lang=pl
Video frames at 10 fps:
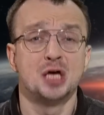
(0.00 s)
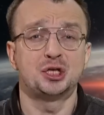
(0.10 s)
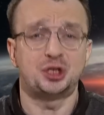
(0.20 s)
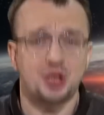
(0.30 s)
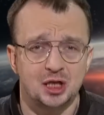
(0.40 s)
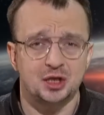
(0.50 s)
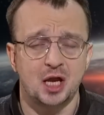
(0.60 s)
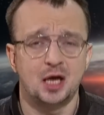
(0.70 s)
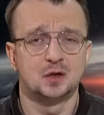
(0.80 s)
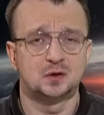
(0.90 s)

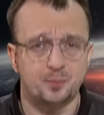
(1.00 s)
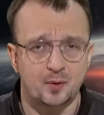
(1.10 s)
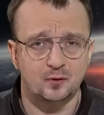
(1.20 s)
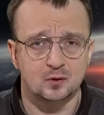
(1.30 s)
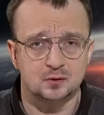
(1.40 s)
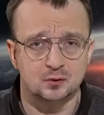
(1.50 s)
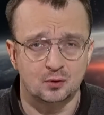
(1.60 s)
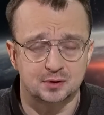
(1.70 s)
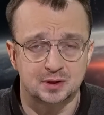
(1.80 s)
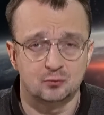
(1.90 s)
silnie
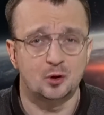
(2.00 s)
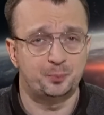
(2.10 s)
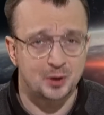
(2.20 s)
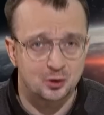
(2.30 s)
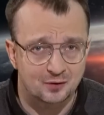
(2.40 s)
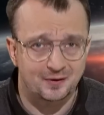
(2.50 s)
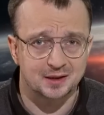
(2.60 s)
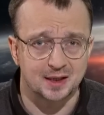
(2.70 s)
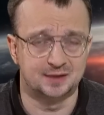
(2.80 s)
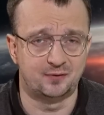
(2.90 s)
zobowiązując się do
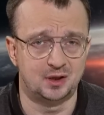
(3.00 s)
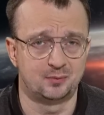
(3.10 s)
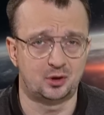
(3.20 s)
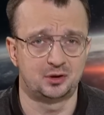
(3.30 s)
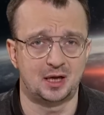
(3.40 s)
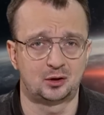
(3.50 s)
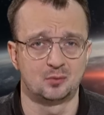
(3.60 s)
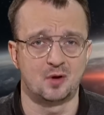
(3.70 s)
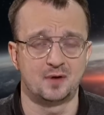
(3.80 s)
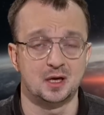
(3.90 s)
pilnowania swojej broni
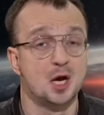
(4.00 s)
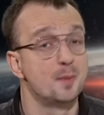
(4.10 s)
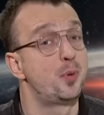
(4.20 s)
atomowej,